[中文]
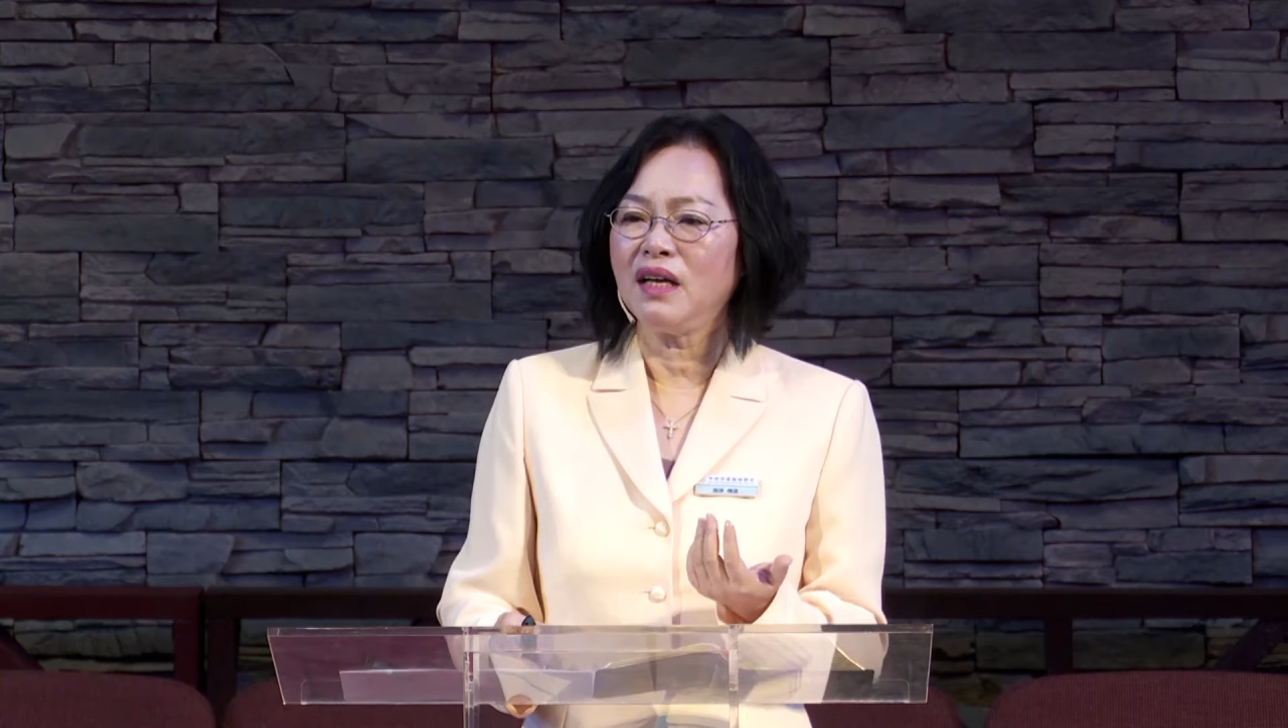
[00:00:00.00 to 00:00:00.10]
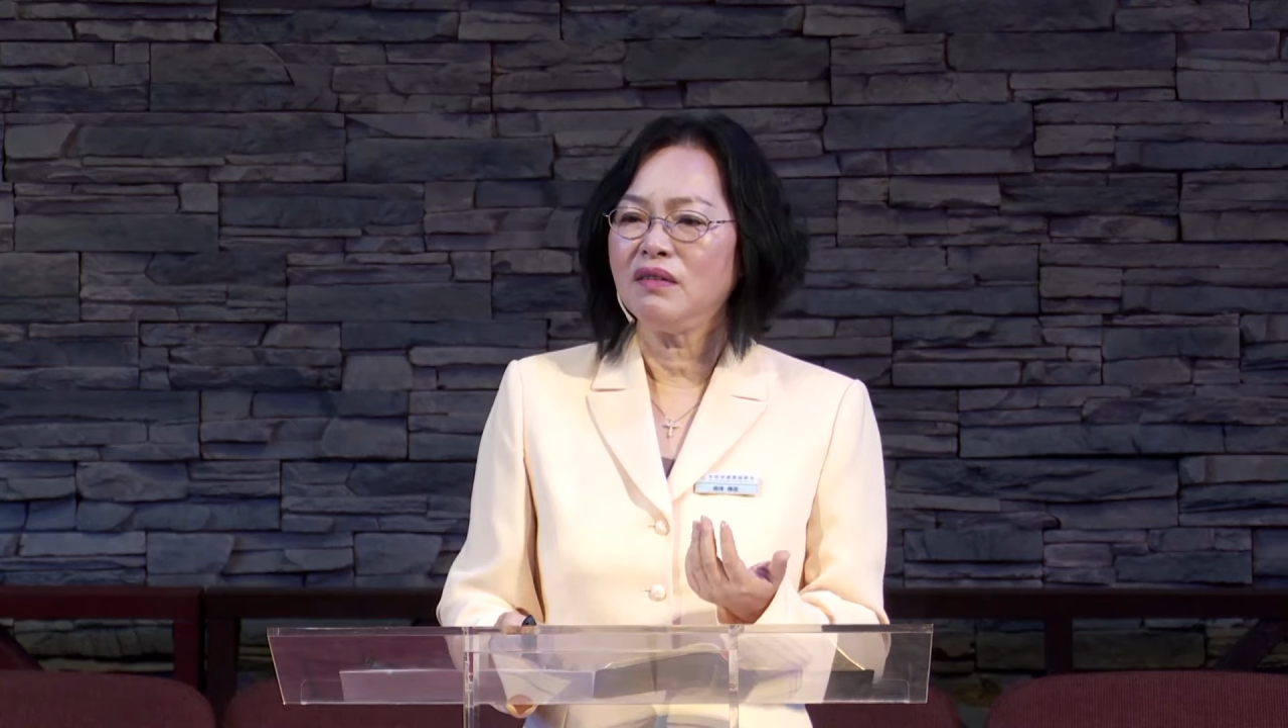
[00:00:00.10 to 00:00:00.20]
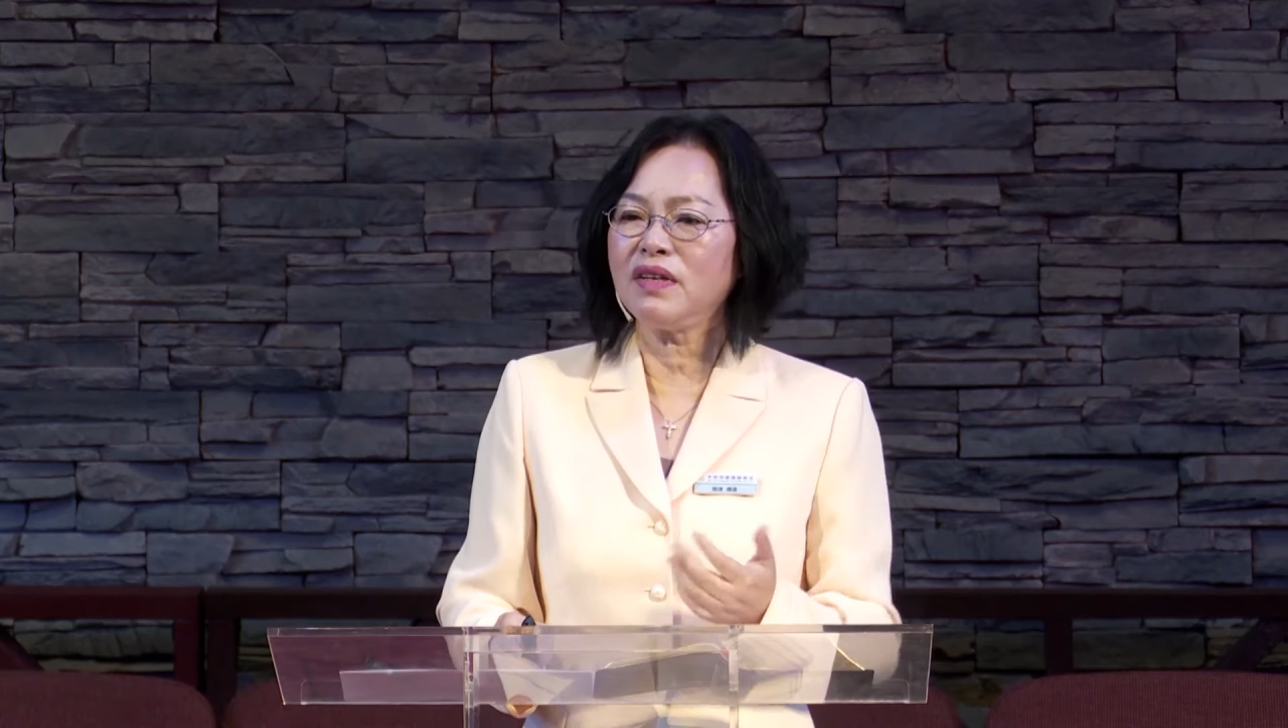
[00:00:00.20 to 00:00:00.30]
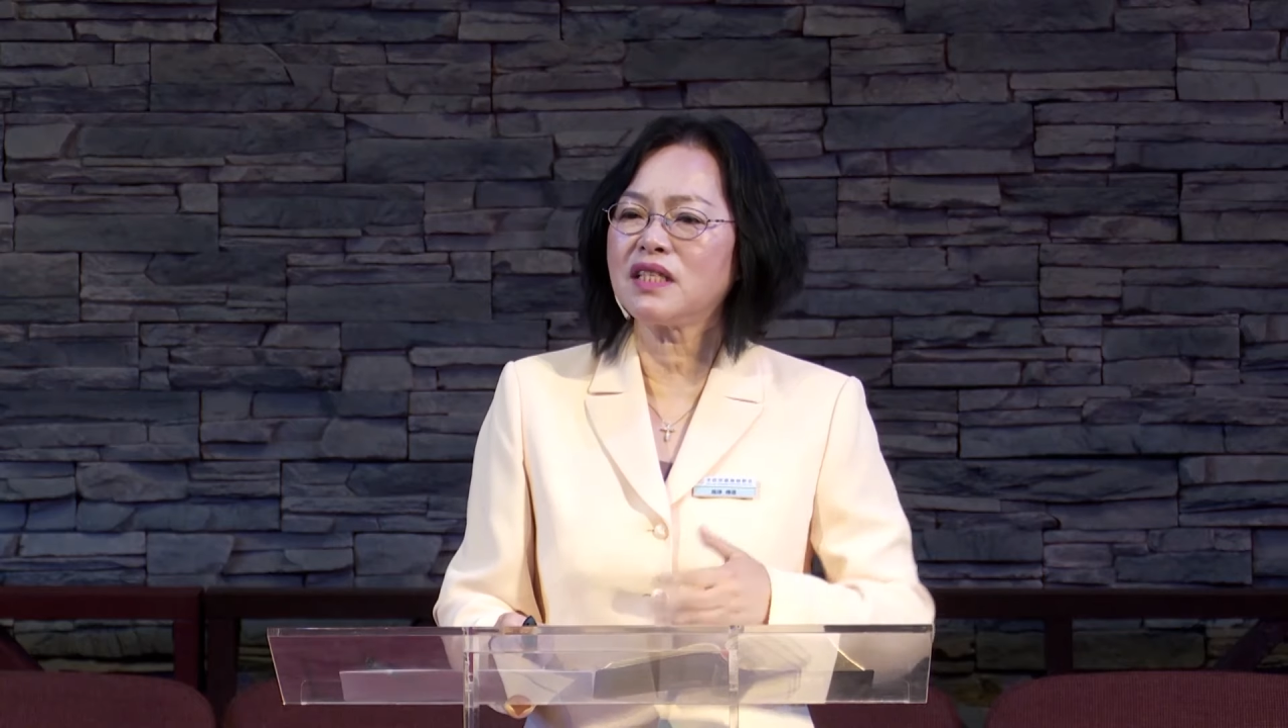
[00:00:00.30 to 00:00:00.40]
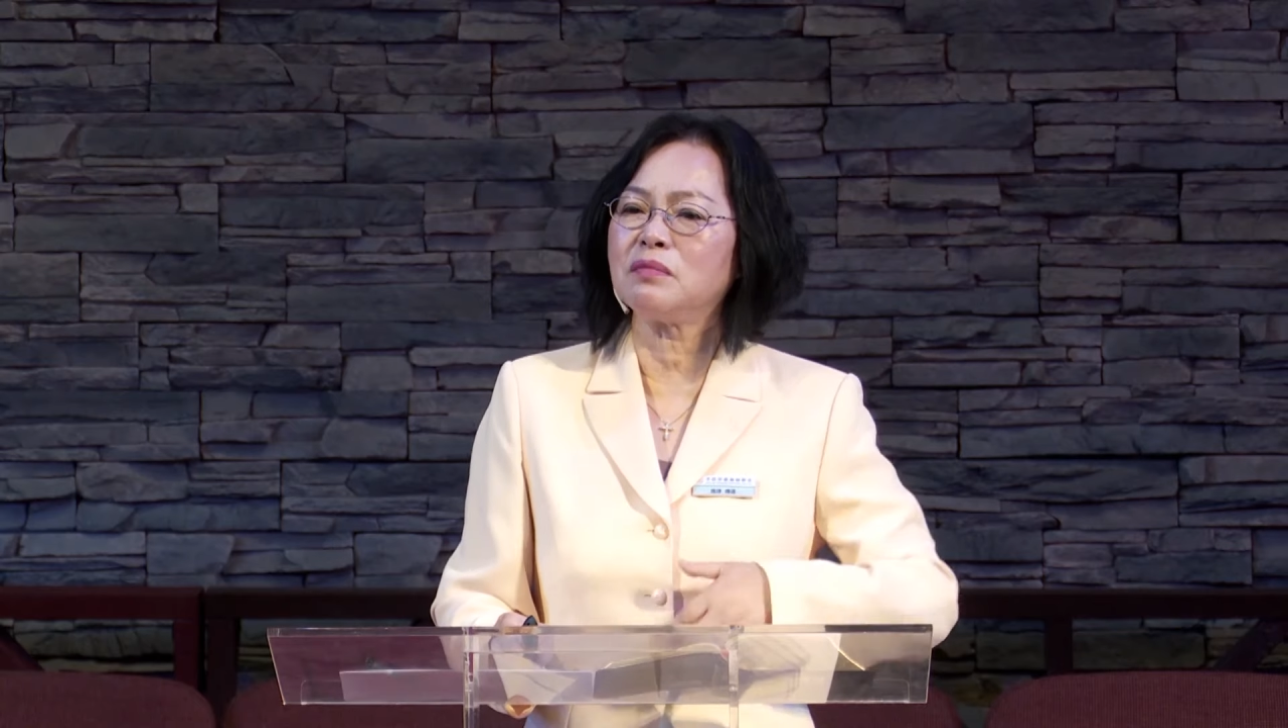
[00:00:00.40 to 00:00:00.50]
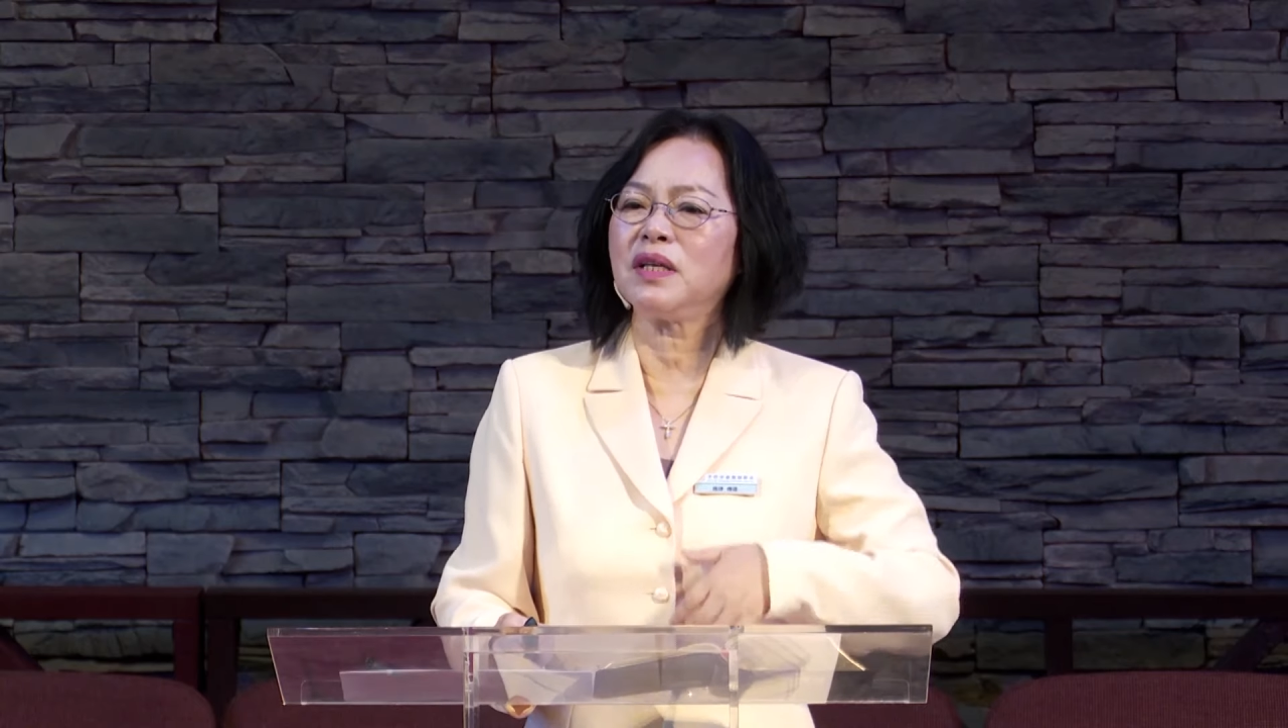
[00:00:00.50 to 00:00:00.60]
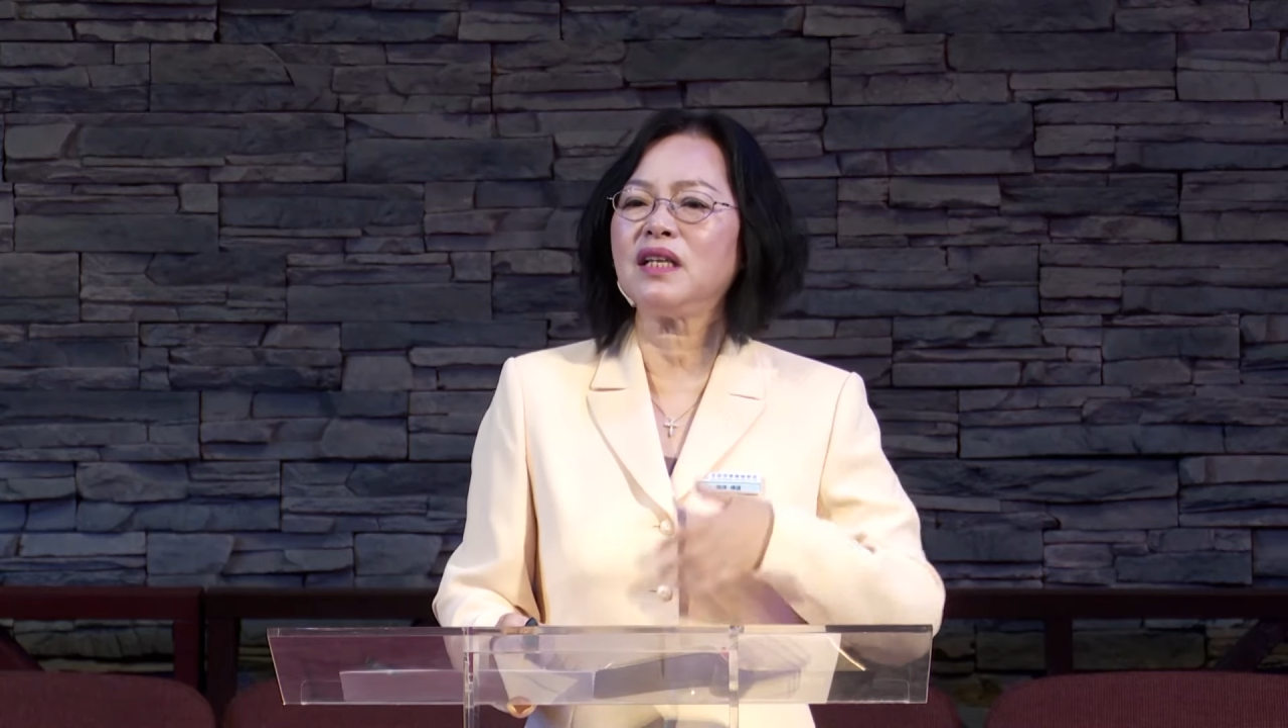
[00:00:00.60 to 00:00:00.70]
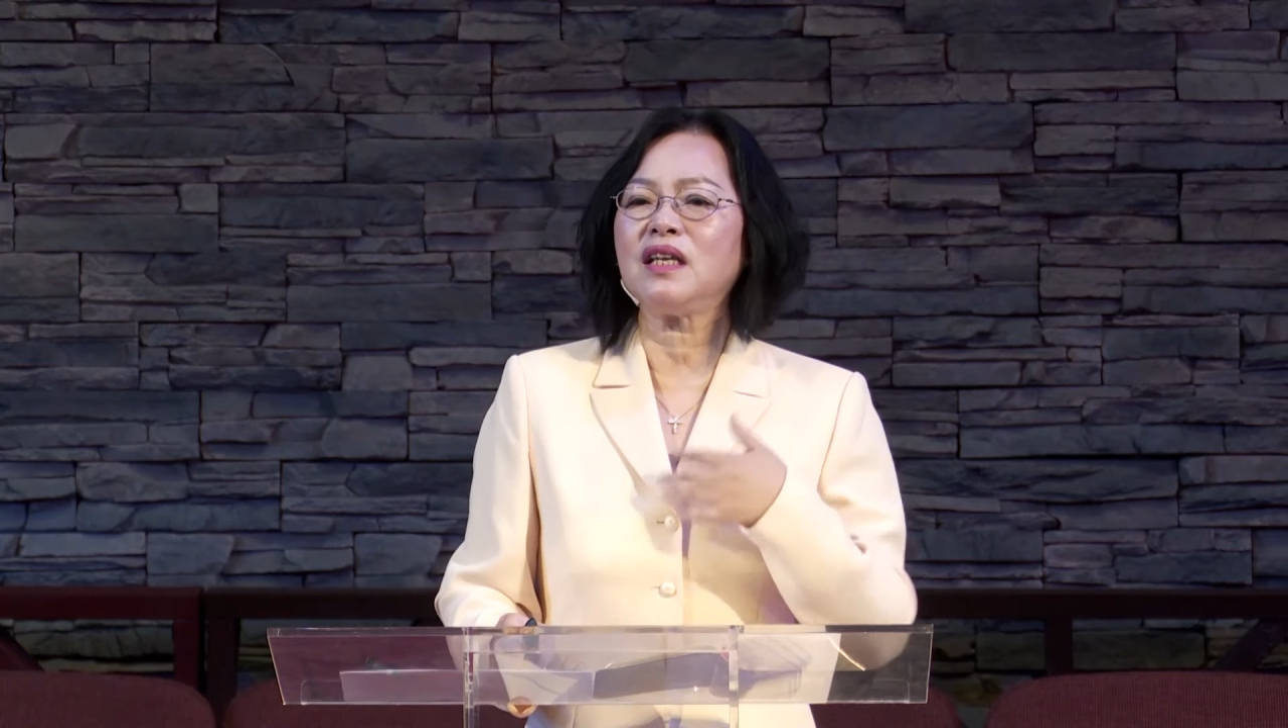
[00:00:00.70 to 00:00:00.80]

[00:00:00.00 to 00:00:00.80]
为什么你